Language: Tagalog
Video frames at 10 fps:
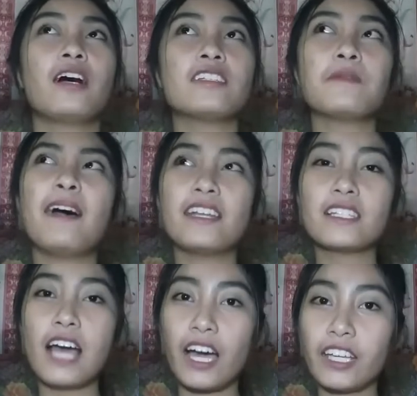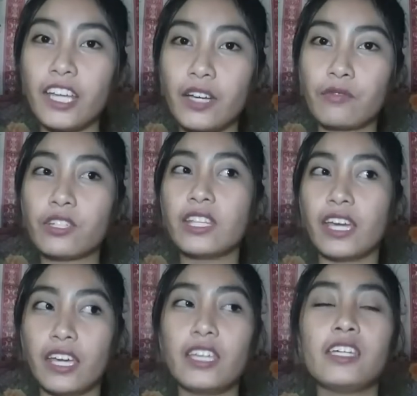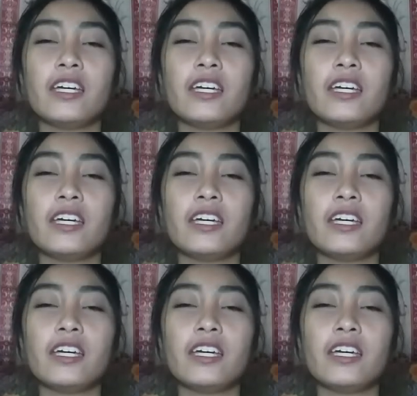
Kasi para sa akin, every day,